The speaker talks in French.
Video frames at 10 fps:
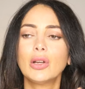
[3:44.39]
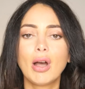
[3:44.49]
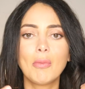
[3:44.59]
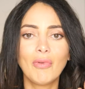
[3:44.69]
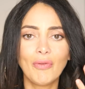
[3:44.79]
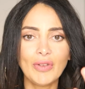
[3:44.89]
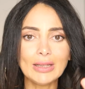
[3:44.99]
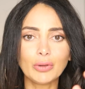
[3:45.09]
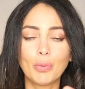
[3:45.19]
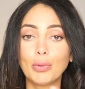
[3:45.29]
comme
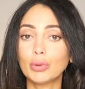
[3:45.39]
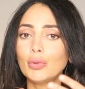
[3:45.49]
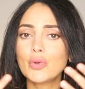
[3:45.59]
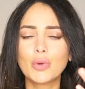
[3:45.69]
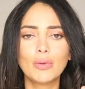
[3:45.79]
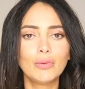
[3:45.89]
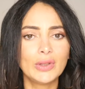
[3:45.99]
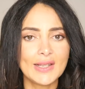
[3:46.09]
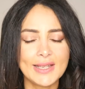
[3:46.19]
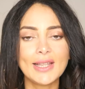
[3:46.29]
filtre pour tout ce que vous
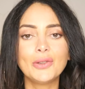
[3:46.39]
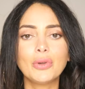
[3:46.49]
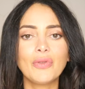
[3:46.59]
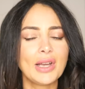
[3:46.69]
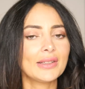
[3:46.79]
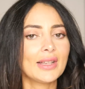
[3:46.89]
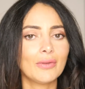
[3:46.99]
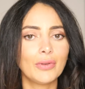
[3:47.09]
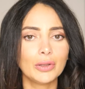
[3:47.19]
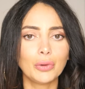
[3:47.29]
décidez de faire
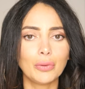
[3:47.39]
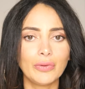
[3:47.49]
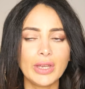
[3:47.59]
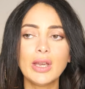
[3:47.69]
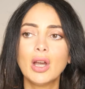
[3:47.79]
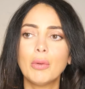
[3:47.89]
dans votre vie